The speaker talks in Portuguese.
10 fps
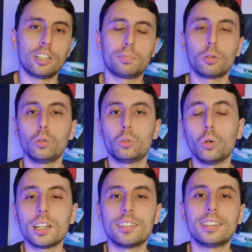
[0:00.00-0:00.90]
das
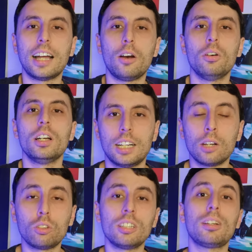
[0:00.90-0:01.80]
produtoras e tal,
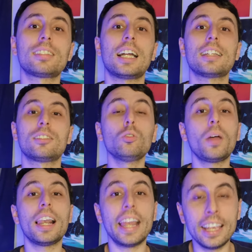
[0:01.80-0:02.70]
anunciando a escalação do
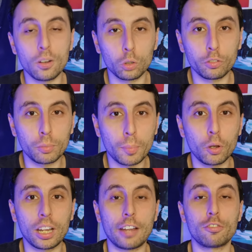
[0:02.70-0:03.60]
elenco do filme
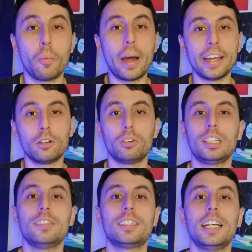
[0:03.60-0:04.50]
biográfico Michael, que
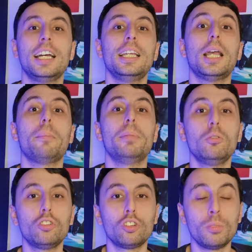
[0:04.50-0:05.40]
deve sair aí em
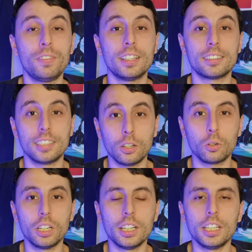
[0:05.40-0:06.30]
abril de 2025,
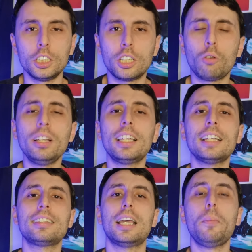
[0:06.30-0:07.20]
gerou um
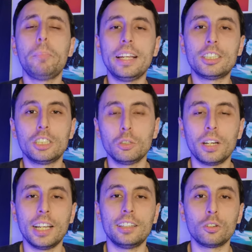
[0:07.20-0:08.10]
interesse repentino
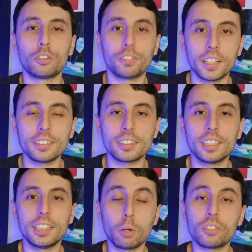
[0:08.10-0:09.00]
aí entre os fãs
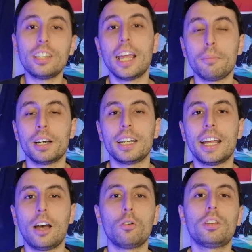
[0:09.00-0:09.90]
por cinema,
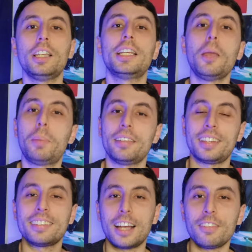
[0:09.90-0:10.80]
né? Algo que ninguém
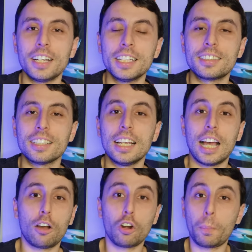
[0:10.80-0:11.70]
pesquisava antes.
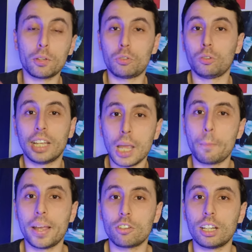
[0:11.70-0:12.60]
Agora o pessoal de
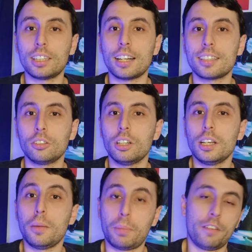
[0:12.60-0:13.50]
repente está interessado
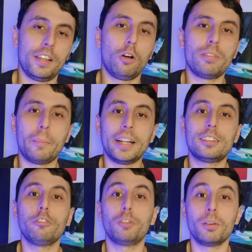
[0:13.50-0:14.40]
para ver, obviamente,
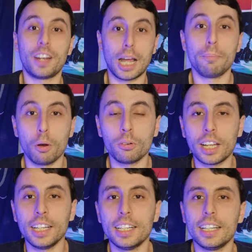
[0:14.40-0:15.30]
se o filme vai dar bom,
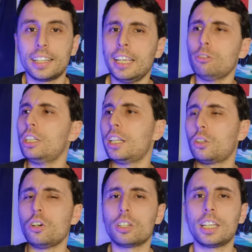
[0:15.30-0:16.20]
né? Quem é o
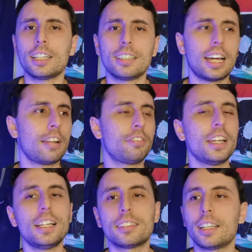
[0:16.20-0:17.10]
diretor? O que, que esse cara
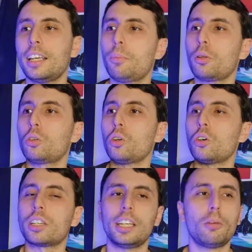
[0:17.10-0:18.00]
fez? Quem é o
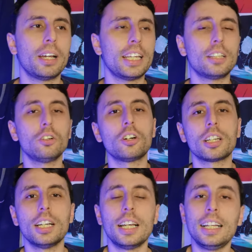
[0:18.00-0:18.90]
produtor? Quem é o maquiador?
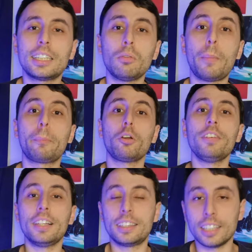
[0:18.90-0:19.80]
Então,
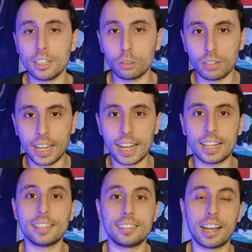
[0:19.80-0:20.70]
aproveitando né,
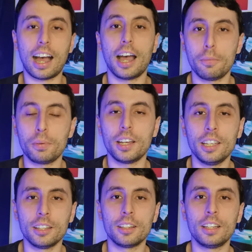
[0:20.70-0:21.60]
esse hype
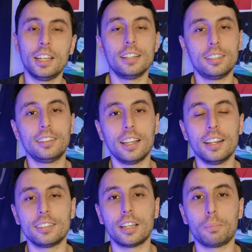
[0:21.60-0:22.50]
aí e esse
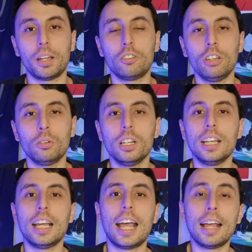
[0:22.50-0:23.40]
interesse repentino,
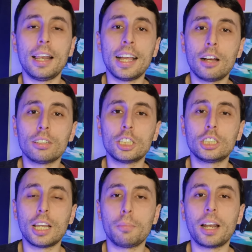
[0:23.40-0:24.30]
é legal a
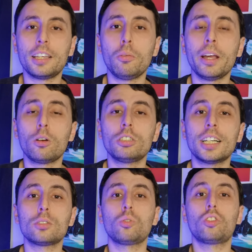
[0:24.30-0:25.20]
gente lembrar que o Michael
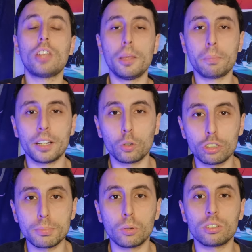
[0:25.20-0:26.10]
Jackson sempre andou
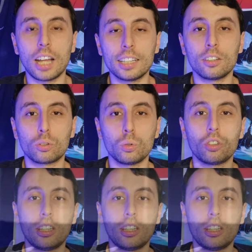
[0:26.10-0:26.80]
de mãos dadas com o